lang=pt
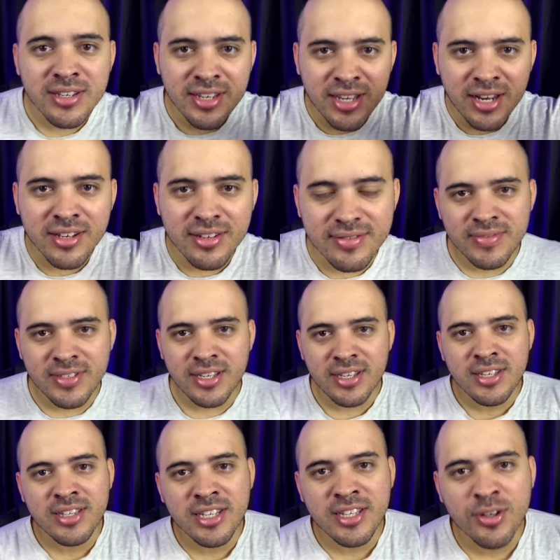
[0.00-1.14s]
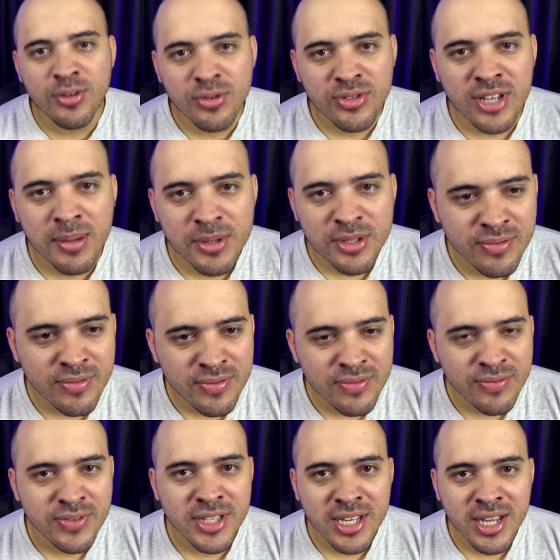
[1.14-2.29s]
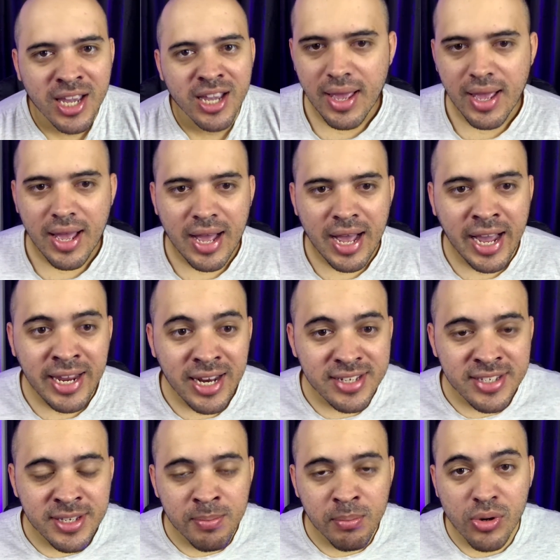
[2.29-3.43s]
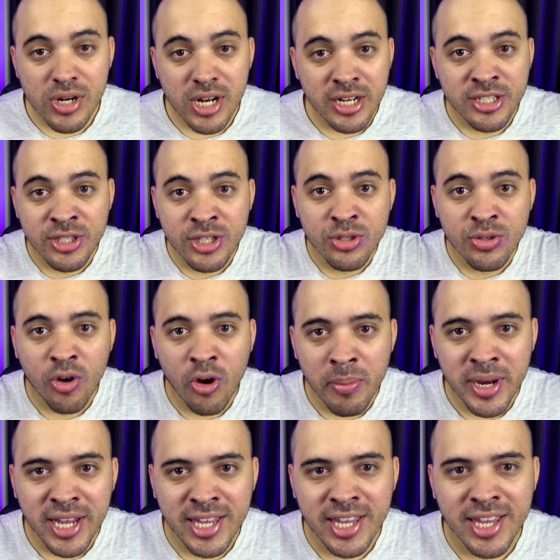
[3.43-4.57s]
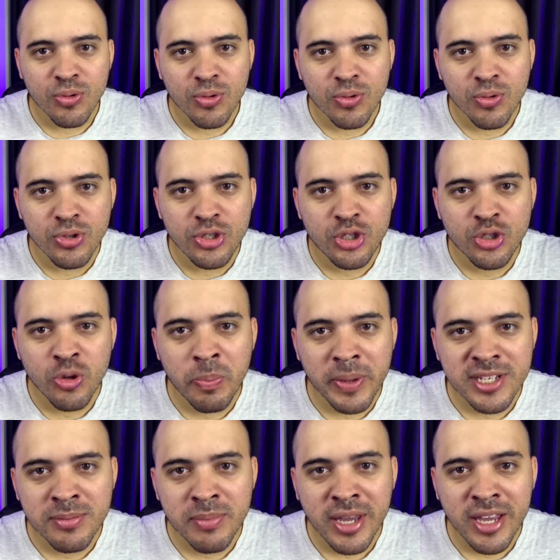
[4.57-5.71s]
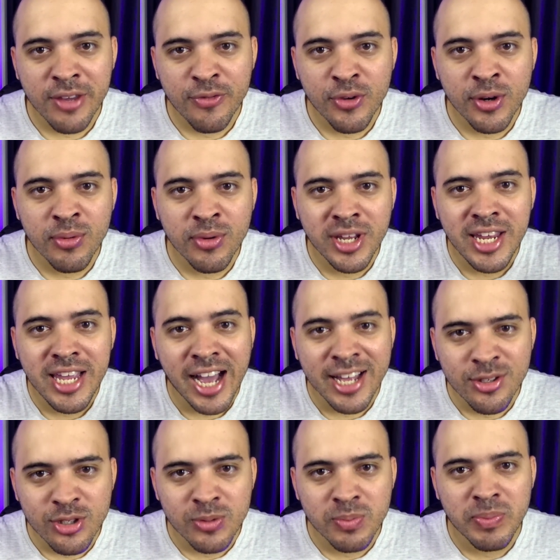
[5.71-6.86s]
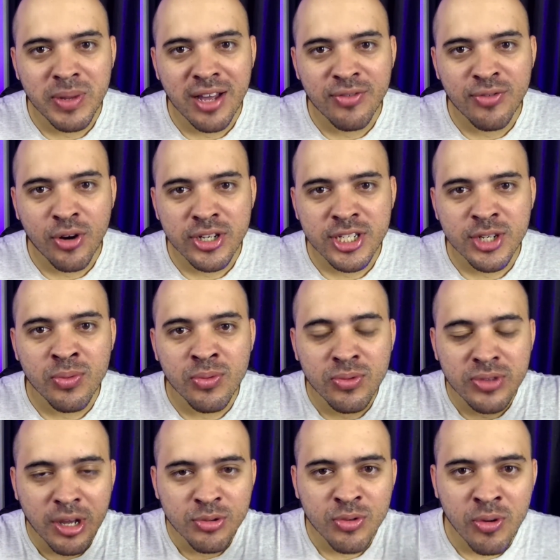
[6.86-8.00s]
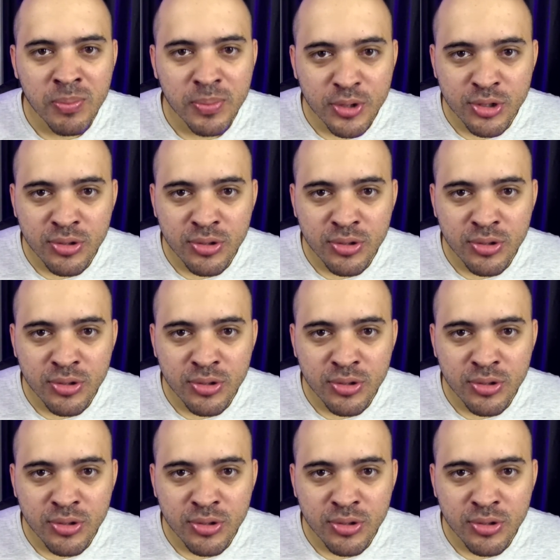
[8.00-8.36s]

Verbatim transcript: Ela entendeu que os cabos são do Firikenga. Aí nesse embrulho eles descobrem que os supers meio que foram criados pela VOT com o tal do composto